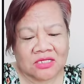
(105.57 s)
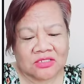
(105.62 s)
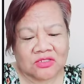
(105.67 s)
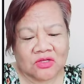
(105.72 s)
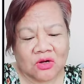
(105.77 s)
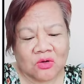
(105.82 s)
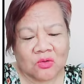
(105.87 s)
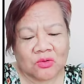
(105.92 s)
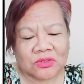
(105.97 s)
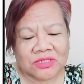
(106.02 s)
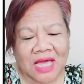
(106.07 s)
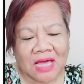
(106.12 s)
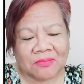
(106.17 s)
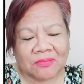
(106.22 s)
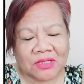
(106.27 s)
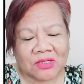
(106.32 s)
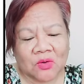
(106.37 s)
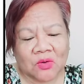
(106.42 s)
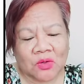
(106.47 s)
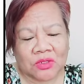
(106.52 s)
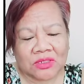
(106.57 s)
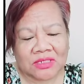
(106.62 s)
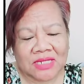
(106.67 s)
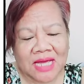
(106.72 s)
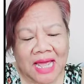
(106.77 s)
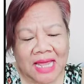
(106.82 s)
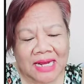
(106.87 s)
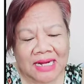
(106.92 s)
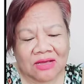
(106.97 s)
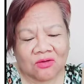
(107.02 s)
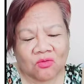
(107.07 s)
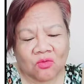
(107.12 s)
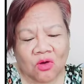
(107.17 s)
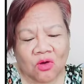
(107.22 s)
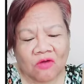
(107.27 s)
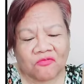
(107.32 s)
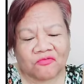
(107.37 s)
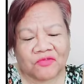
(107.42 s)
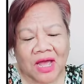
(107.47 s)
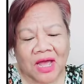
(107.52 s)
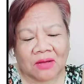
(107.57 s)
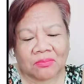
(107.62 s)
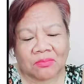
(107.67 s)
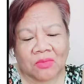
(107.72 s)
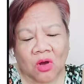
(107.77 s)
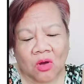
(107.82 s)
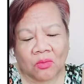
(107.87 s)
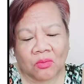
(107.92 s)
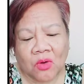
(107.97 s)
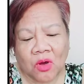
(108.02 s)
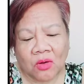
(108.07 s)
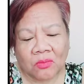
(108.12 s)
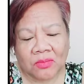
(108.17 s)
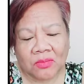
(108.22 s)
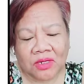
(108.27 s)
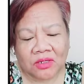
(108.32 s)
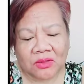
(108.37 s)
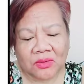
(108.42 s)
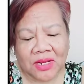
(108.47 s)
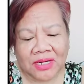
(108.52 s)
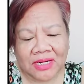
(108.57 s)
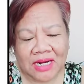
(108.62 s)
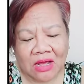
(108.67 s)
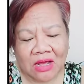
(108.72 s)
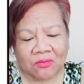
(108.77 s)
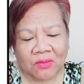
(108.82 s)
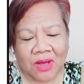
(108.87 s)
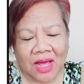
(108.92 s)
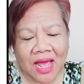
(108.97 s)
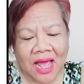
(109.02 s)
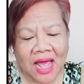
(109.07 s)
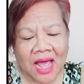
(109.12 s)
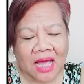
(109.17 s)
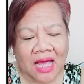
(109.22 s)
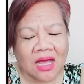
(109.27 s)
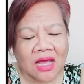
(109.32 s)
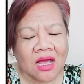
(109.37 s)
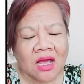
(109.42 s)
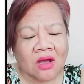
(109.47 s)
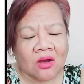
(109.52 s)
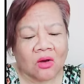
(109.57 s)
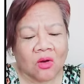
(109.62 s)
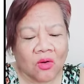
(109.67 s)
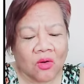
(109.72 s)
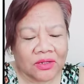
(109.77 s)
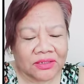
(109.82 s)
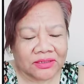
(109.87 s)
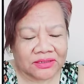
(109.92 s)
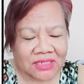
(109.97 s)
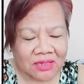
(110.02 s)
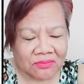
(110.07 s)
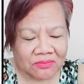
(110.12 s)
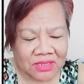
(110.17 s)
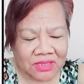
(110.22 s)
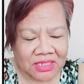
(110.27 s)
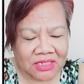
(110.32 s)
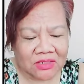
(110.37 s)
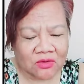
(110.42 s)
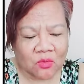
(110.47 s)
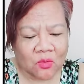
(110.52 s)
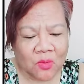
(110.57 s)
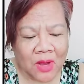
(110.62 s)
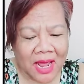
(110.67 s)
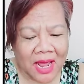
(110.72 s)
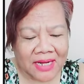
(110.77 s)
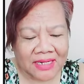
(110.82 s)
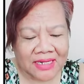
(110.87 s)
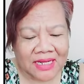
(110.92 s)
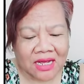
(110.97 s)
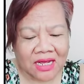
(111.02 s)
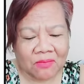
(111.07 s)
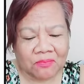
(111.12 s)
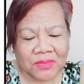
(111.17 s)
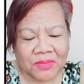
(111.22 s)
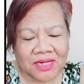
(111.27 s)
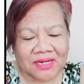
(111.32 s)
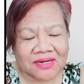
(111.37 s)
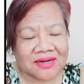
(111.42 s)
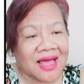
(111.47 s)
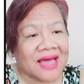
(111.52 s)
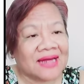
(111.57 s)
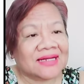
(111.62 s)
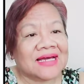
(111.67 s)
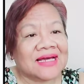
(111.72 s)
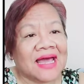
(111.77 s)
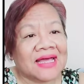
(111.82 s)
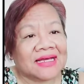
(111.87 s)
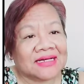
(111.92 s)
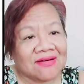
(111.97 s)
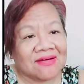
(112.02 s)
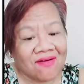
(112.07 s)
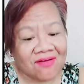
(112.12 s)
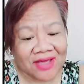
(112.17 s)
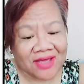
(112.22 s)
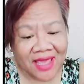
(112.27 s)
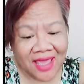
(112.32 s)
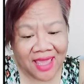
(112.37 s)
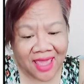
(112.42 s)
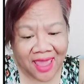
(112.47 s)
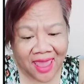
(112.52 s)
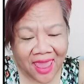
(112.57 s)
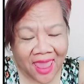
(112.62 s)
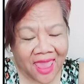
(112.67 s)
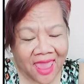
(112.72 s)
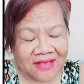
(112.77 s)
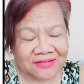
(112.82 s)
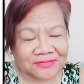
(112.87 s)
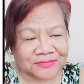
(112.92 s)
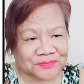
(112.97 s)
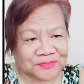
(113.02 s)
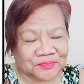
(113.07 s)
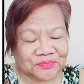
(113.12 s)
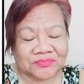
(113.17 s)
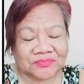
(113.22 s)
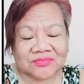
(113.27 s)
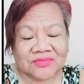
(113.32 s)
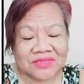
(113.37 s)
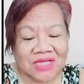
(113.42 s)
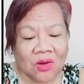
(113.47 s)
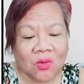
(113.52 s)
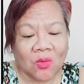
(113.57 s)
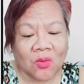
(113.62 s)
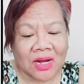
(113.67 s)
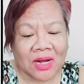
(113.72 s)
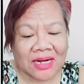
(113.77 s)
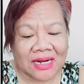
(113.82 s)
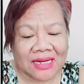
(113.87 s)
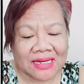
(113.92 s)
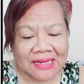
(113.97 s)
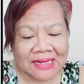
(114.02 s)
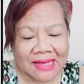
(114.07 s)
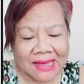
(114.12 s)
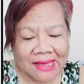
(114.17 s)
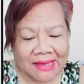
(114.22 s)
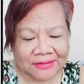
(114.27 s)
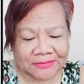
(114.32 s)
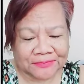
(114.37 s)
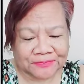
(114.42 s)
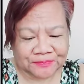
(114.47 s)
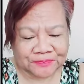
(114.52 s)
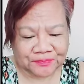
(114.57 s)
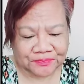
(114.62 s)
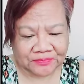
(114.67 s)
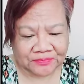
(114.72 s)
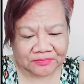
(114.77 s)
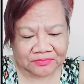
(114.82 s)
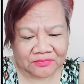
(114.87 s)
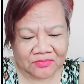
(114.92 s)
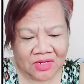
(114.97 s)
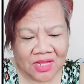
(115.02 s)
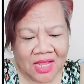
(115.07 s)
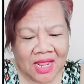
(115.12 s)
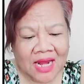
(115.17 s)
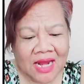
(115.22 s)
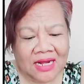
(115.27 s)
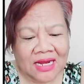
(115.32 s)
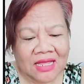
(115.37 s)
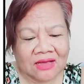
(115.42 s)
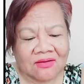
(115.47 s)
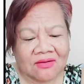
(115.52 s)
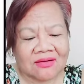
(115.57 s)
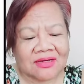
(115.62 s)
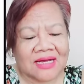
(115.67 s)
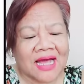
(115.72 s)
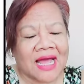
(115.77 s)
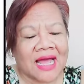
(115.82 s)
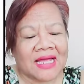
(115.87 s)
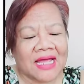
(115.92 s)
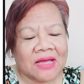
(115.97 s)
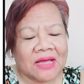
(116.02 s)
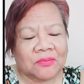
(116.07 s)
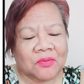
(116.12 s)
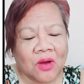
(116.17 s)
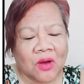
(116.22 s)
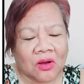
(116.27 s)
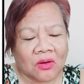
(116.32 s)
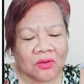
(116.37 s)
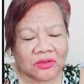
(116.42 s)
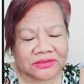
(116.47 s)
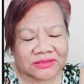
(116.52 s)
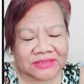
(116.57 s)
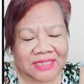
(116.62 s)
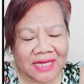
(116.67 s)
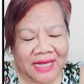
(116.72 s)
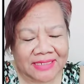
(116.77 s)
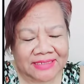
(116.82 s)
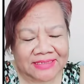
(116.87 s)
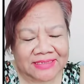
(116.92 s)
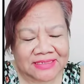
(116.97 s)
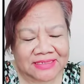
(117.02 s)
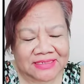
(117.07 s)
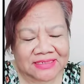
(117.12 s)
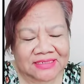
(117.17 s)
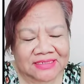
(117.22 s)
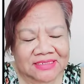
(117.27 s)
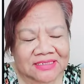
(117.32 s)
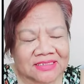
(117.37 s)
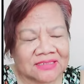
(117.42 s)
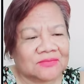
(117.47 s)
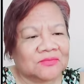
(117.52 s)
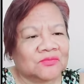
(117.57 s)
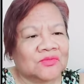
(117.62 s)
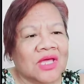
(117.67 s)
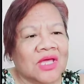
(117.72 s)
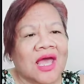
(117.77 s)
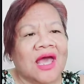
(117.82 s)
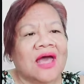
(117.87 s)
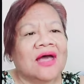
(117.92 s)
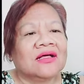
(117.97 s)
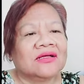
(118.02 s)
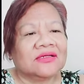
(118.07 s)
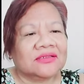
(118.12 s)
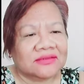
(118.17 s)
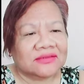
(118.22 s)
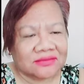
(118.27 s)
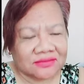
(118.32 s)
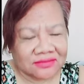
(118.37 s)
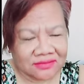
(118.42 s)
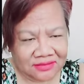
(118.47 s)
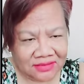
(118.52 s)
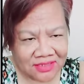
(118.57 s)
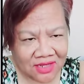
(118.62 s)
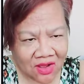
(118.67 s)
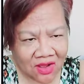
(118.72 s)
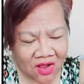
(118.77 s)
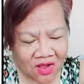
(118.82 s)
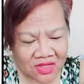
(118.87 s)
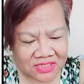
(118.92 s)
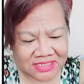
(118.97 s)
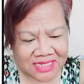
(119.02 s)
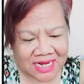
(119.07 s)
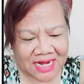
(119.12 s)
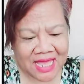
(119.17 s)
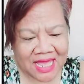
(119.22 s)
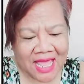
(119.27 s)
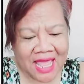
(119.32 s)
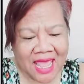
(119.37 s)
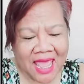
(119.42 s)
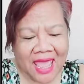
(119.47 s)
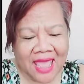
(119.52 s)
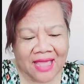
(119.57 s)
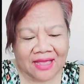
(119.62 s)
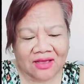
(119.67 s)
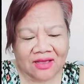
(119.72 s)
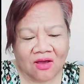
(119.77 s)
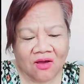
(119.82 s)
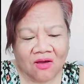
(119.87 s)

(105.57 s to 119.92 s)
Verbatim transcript: ส่วนลูกจ้างเป็นคนไทยแล้วกูก็ฝากบอกพวกมึงด้วยนะว่า คนกระมีทุกวันเนี่ยก็เปิดร้านขายของเองอืจะอวดราคาอืมแล้วก็ขายให้พวกคนไทยซื้อดอสละเอก